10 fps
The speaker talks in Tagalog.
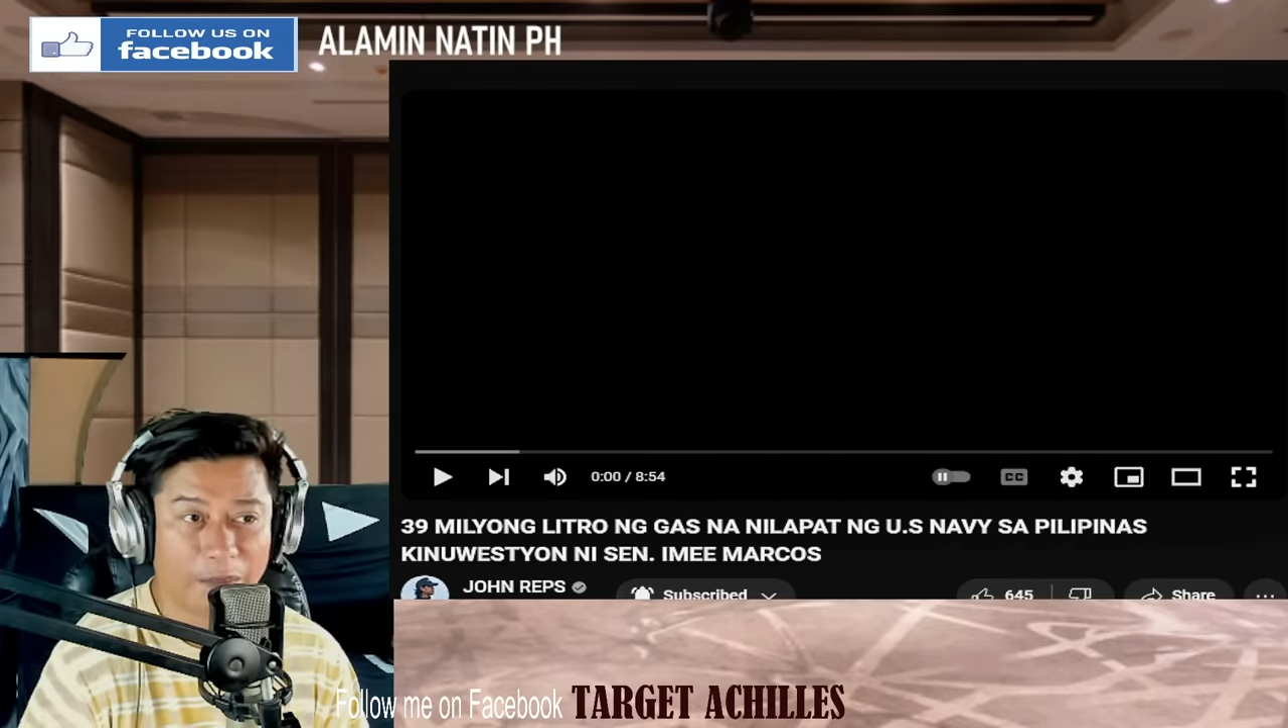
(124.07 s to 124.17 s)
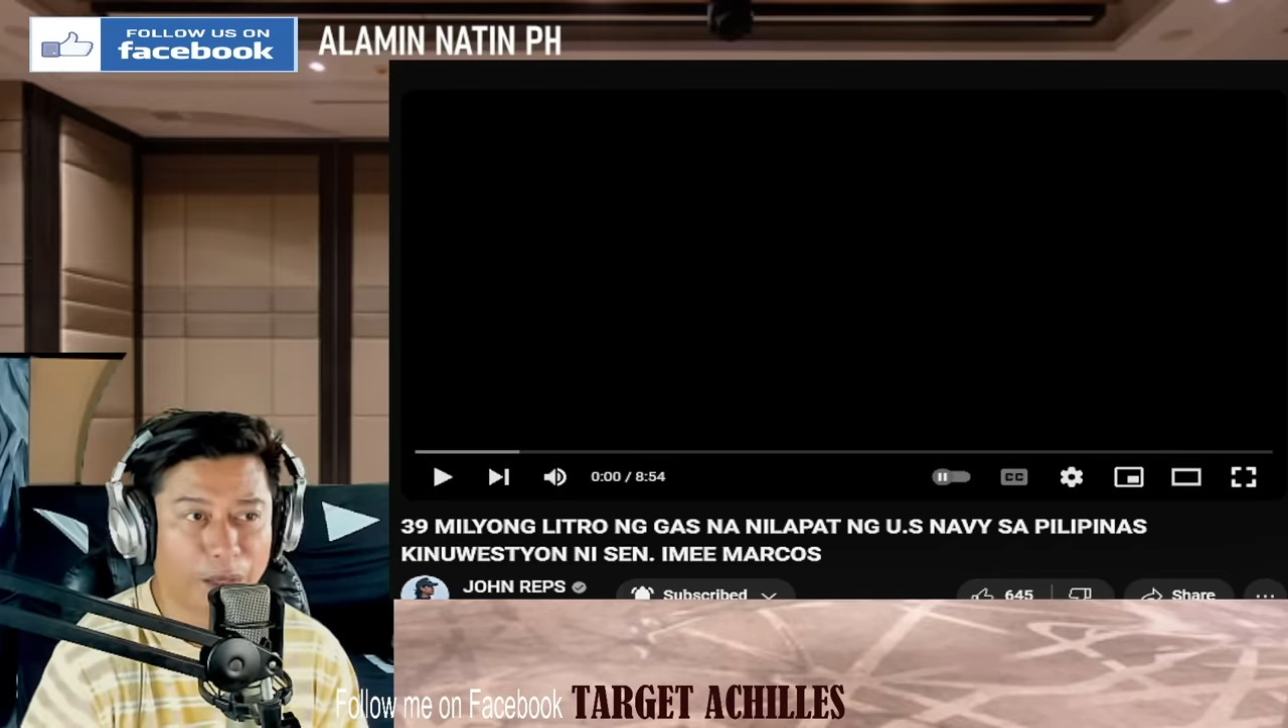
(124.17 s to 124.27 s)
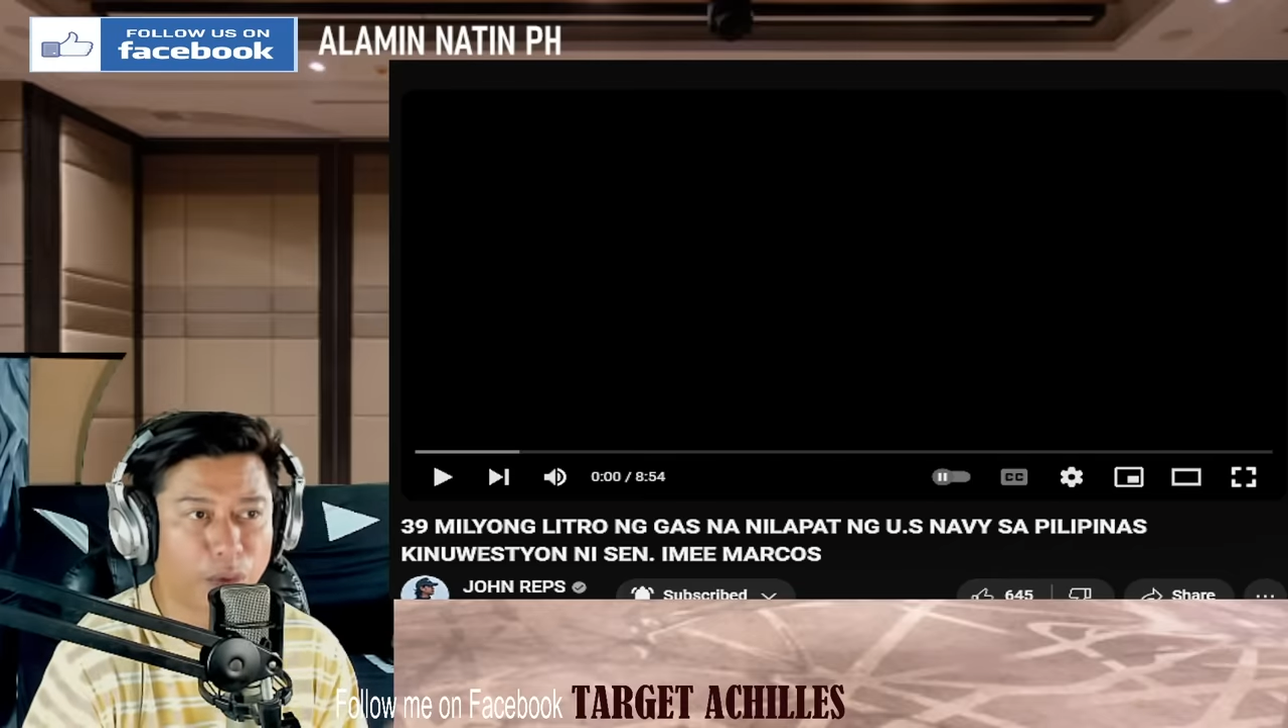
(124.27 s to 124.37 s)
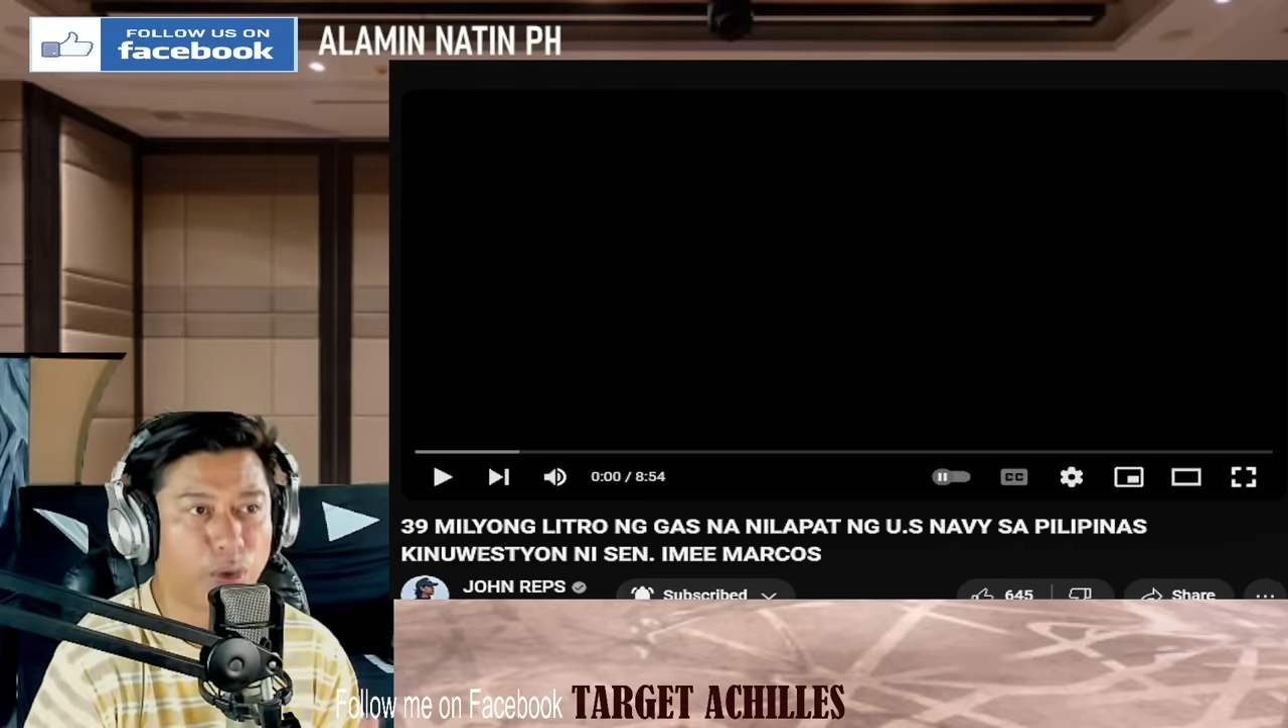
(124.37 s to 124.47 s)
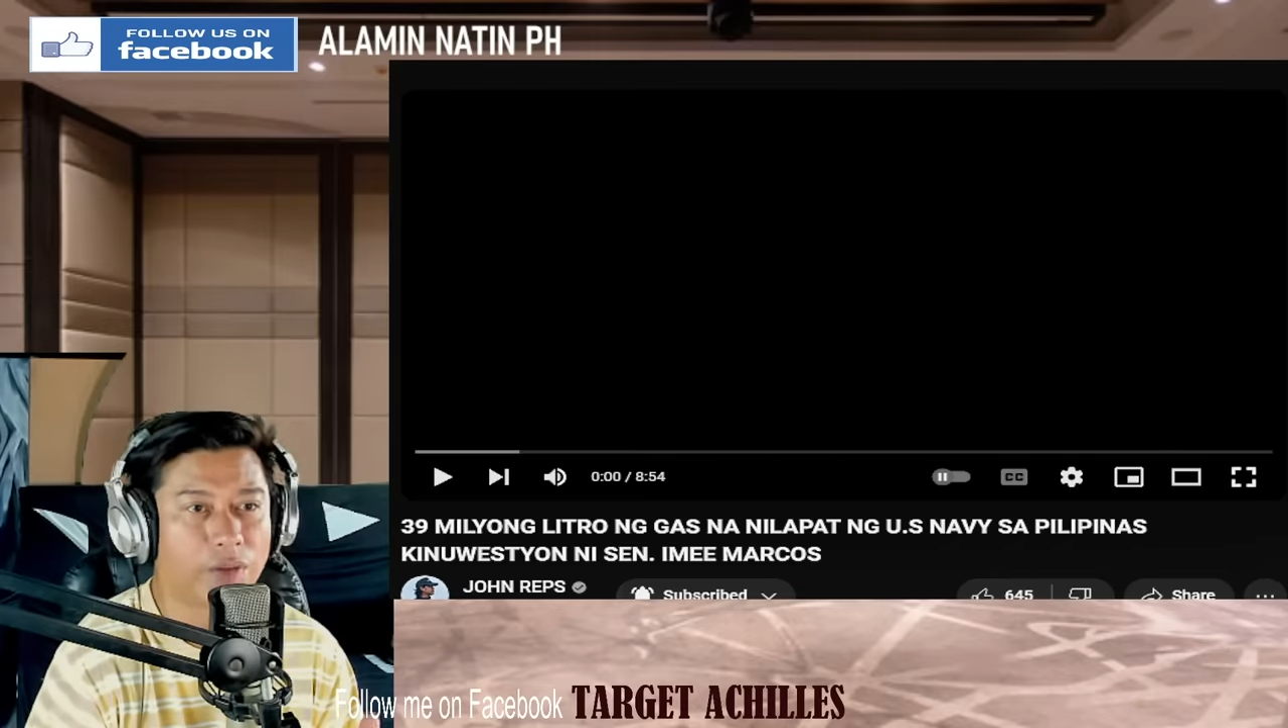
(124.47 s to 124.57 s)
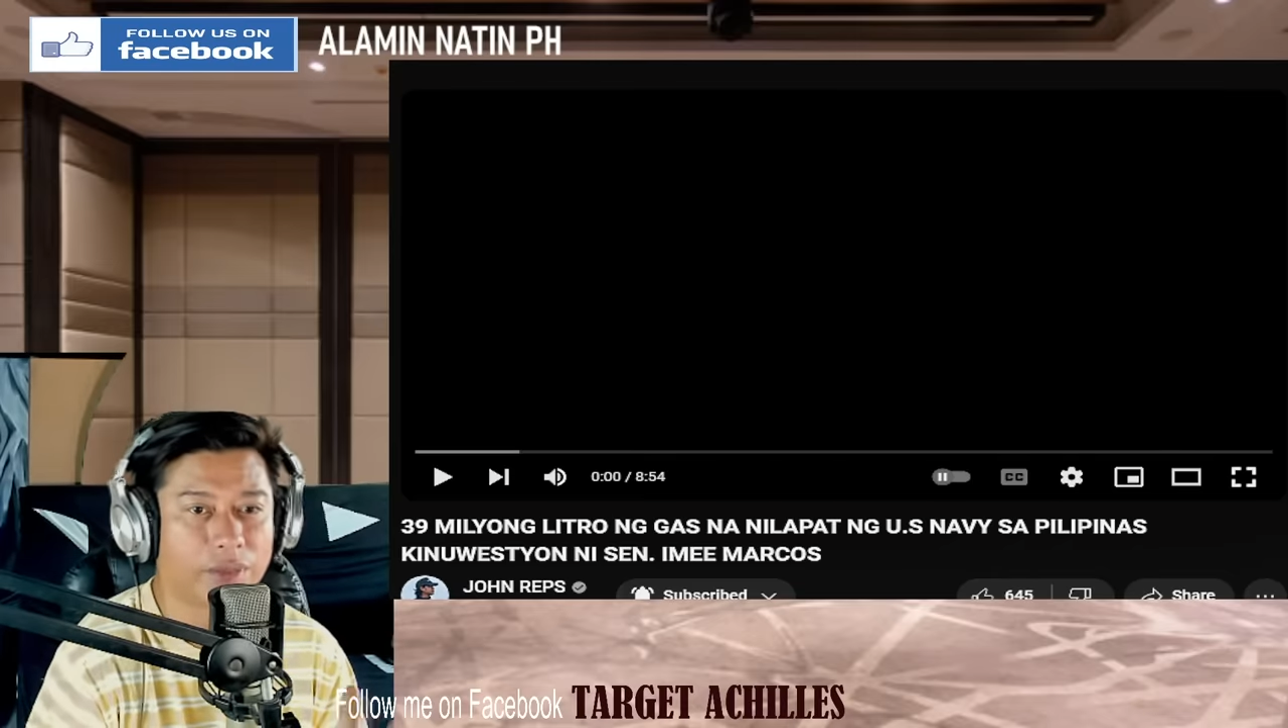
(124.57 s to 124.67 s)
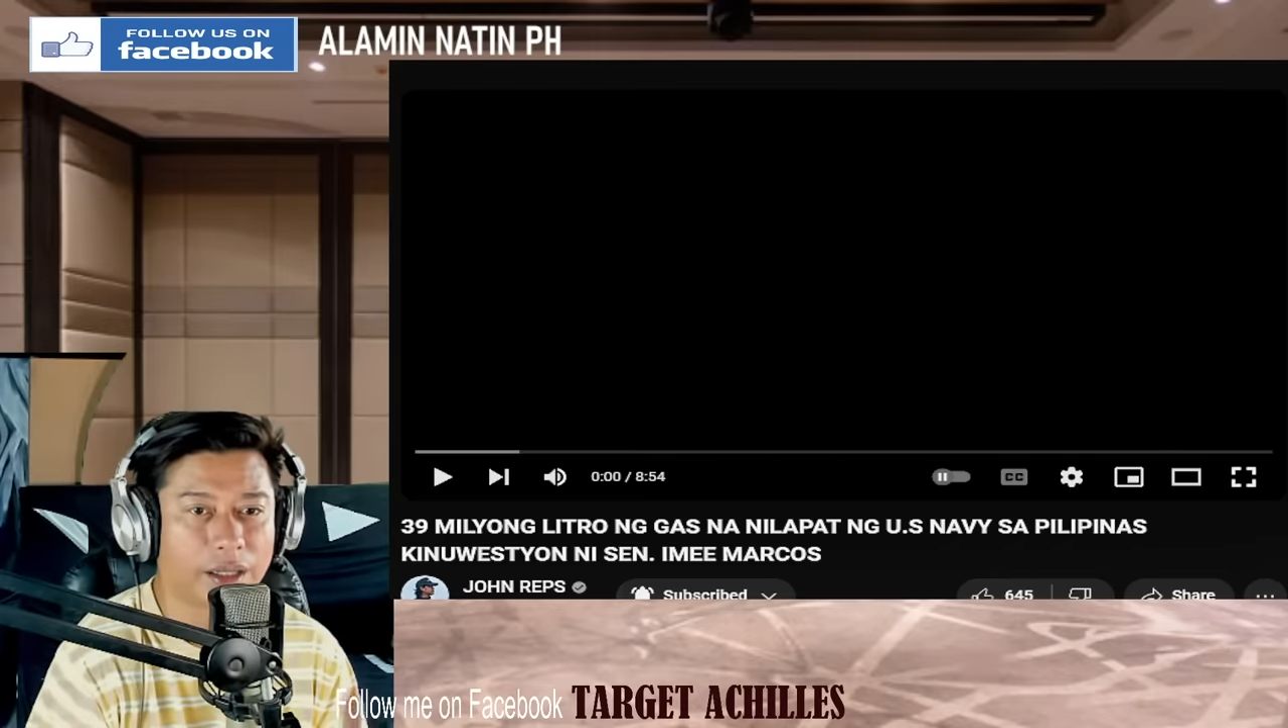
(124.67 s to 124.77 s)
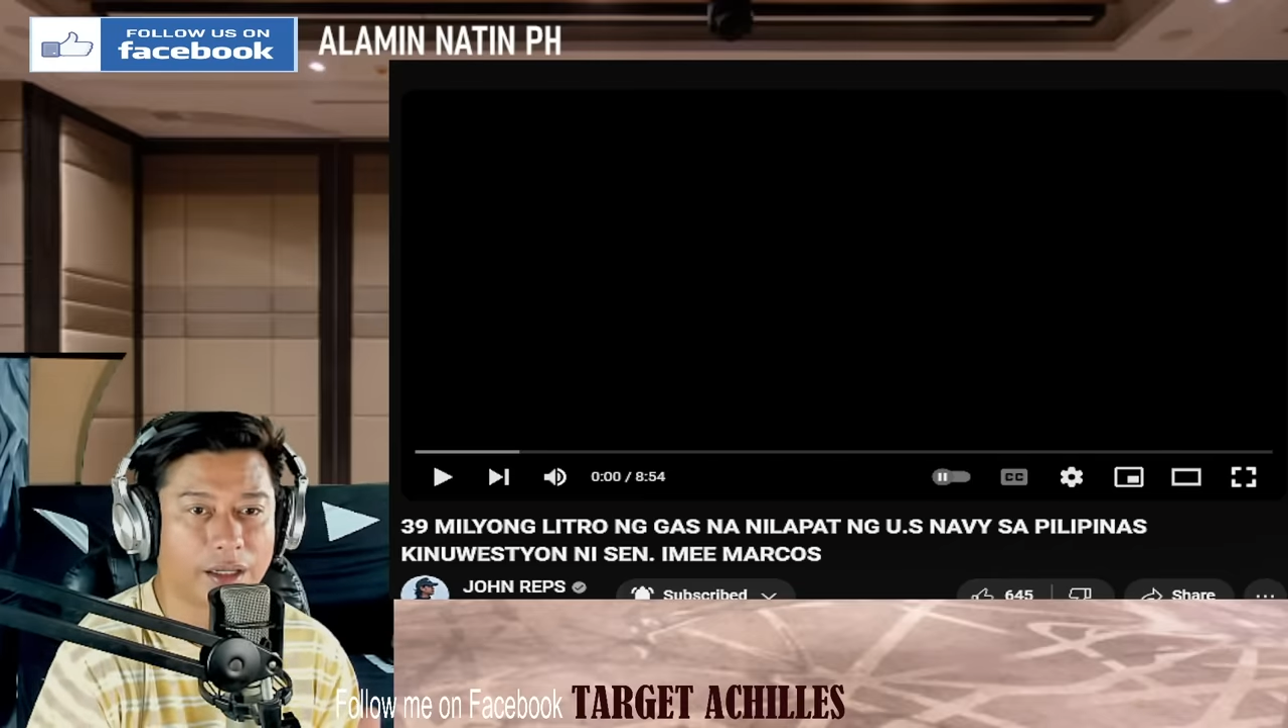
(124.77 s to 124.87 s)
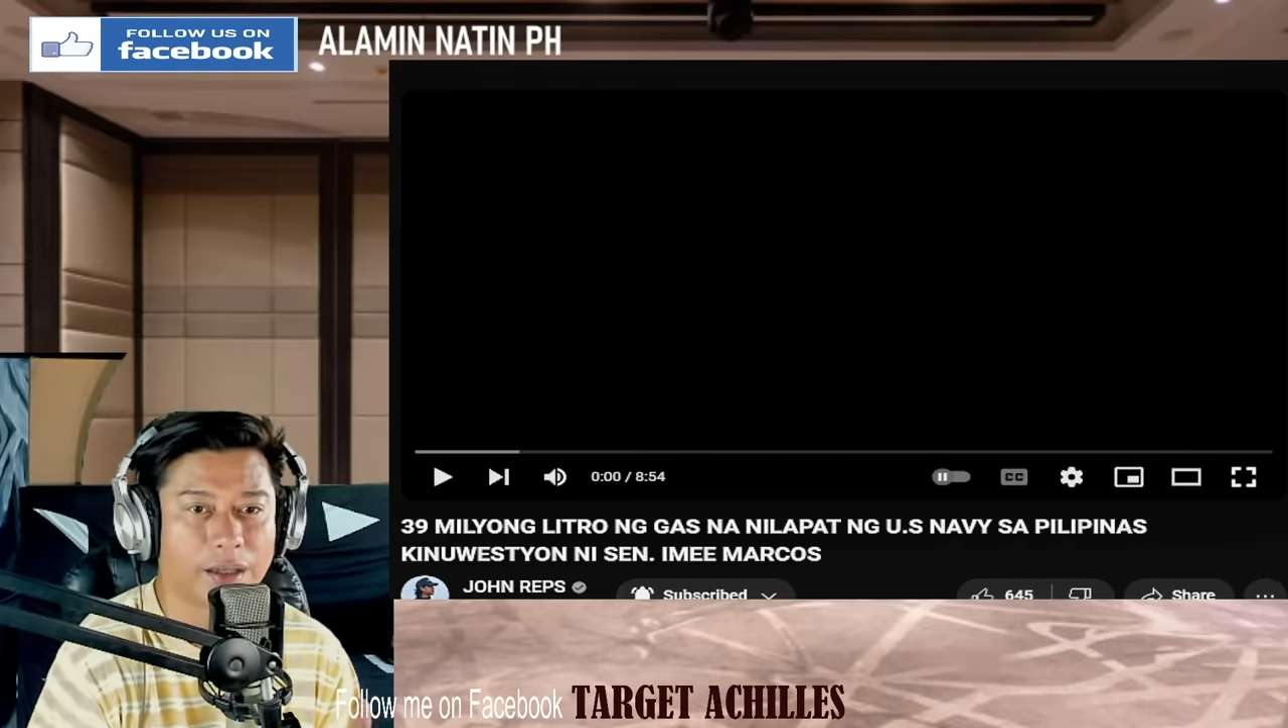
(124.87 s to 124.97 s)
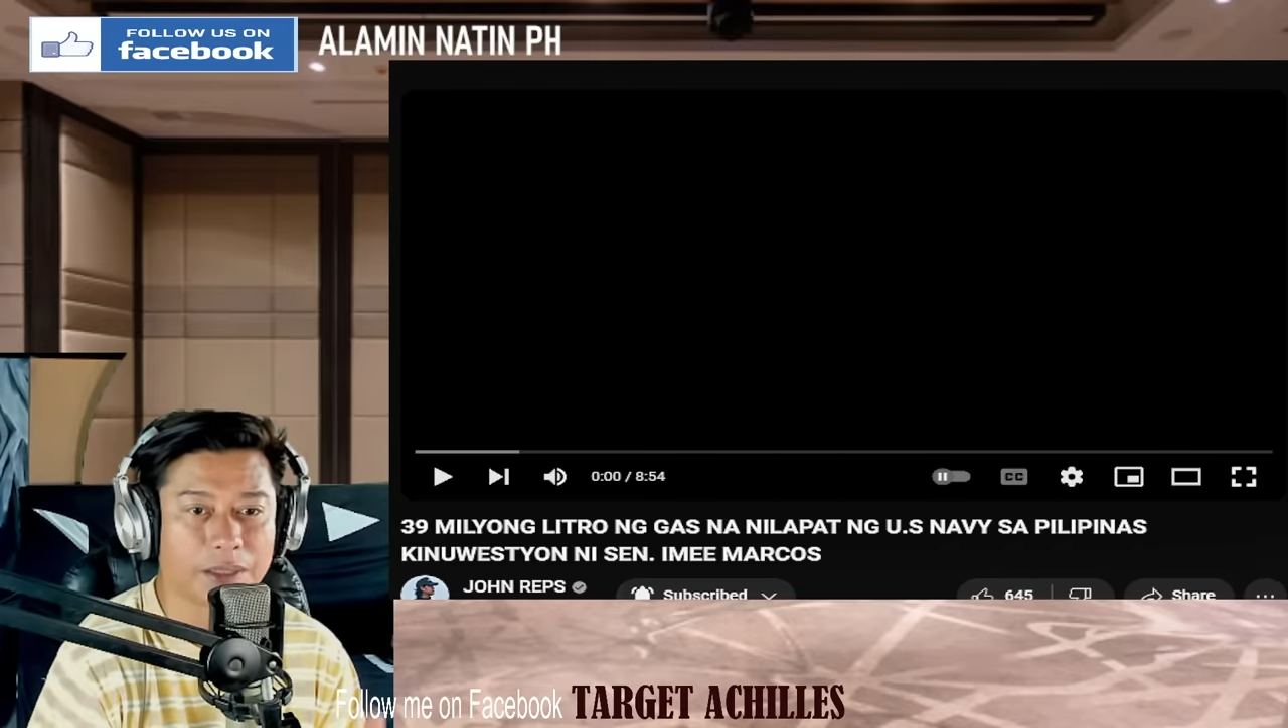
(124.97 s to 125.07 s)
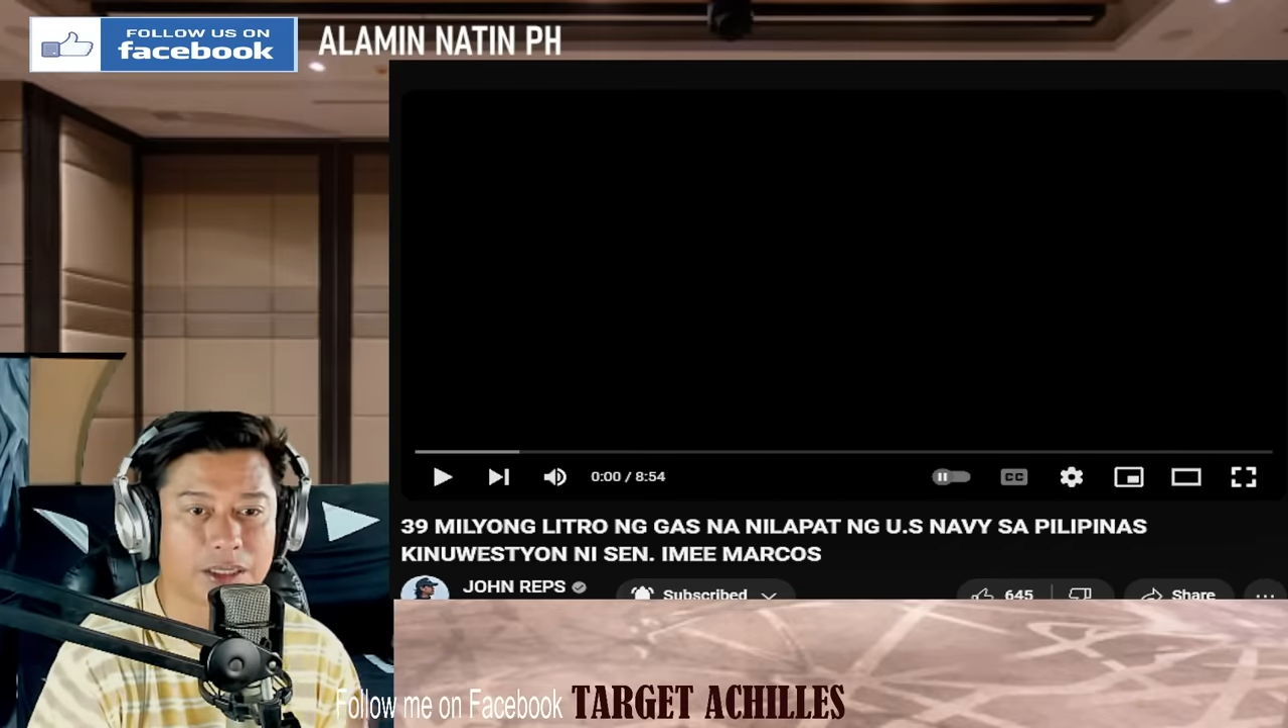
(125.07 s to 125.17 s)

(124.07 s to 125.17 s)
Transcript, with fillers: Pero hindi rin